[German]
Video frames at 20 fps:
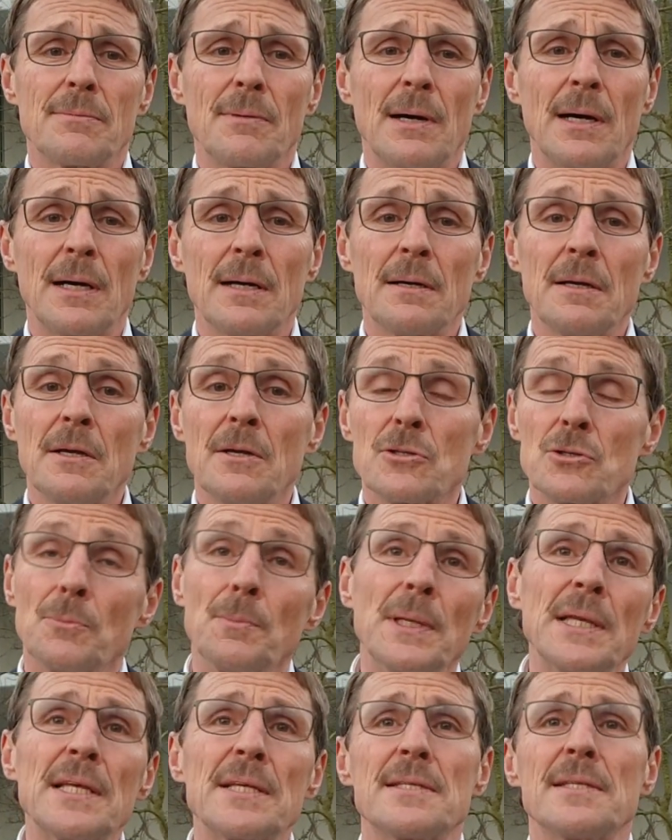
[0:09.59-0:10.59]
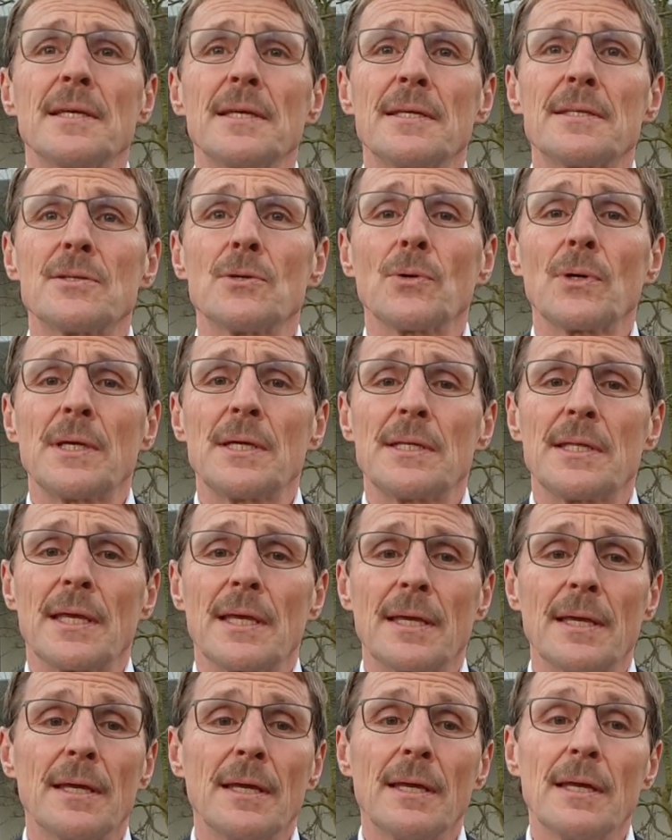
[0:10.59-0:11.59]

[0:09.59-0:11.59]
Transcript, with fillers: war, zumindest nicht so richtig.